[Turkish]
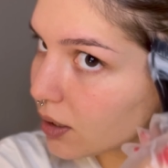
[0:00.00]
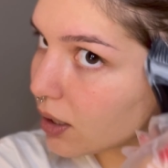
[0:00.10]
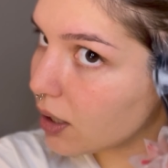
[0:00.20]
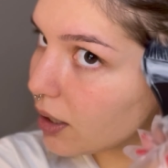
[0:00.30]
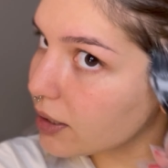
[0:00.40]

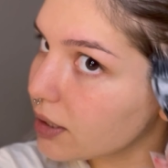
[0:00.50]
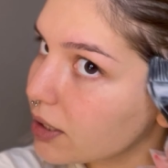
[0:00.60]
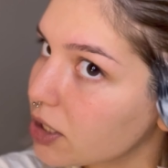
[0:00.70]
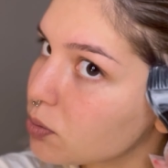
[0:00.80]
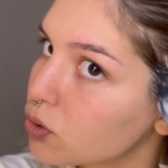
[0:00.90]
Haydin
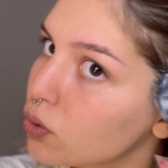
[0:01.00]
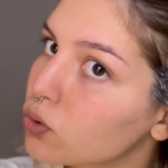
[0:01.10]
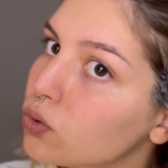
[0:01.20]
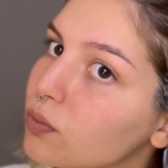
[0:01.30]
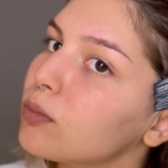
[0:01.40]
geçmiş
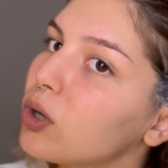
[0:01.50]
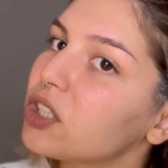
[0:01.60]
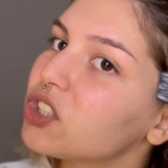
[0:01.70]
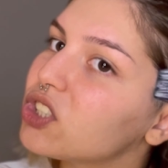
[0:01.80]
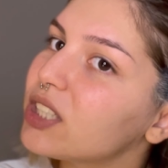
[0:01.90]
olsun. Bu
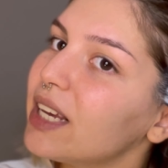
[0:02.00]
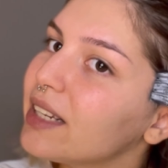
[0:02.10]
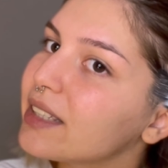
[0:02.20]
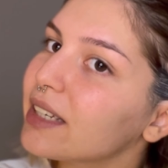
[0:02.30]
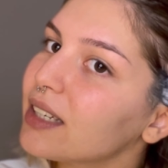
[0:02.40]
açıcı
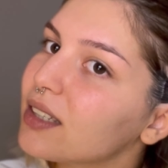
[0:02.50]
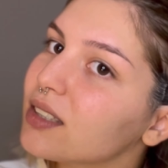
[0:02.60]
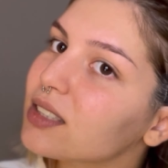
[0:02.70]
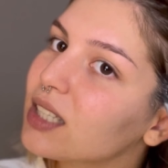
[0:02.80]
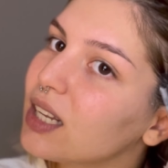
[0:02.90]
değil ki.
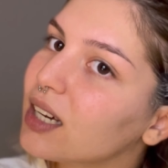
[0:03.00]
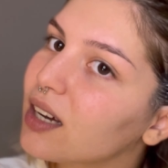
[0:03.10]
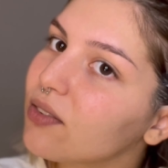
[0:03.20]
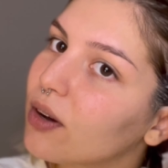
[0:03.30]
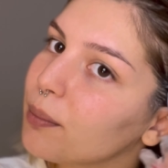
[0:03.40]
Salak
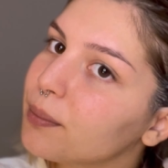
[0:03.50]
kafam.